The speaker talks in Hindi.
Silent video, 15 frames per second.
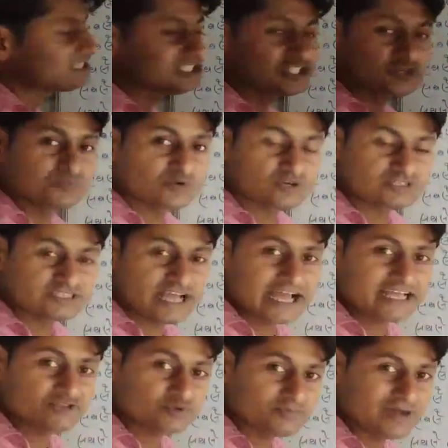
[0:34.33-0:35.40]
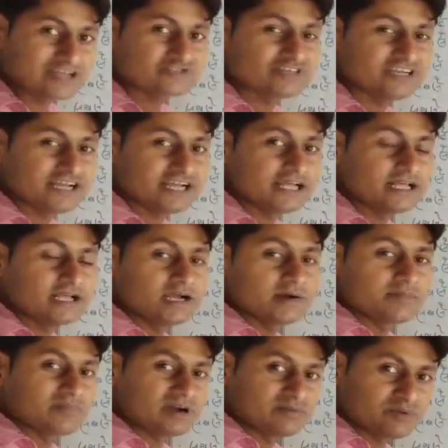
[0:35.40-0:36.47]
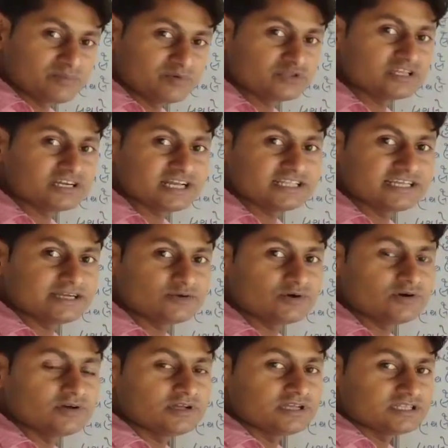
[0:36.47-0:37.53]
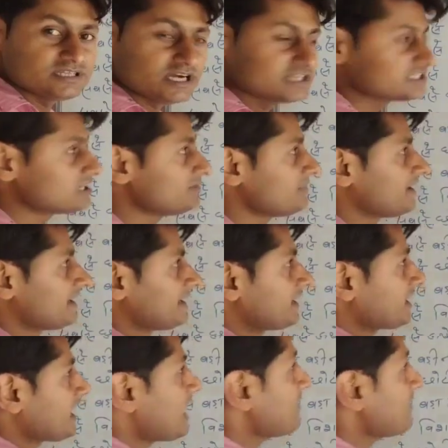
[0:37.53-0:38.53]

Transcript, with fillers: नदी द्वीप कौन सा है तो माजुली है ब्रह्मपुत्र नदी को असम में है